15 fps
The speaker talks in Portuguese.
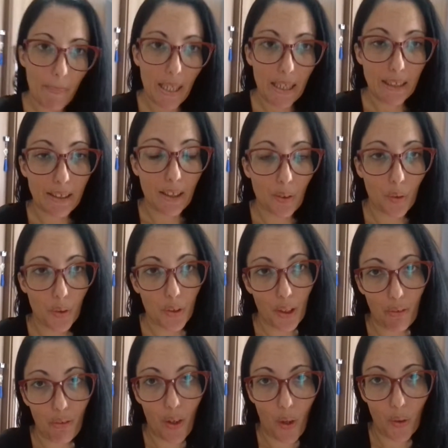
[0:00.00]
Então eu já
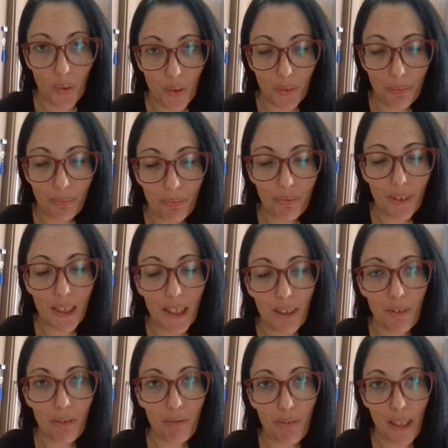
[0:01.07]
volto
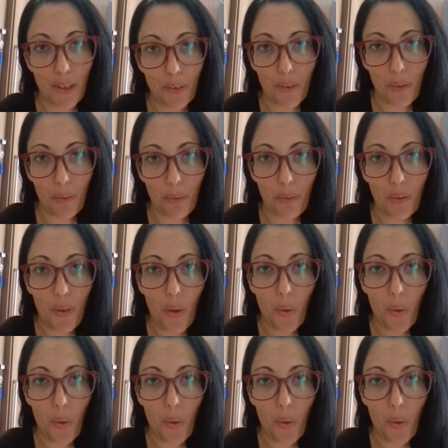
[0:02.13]
e venho com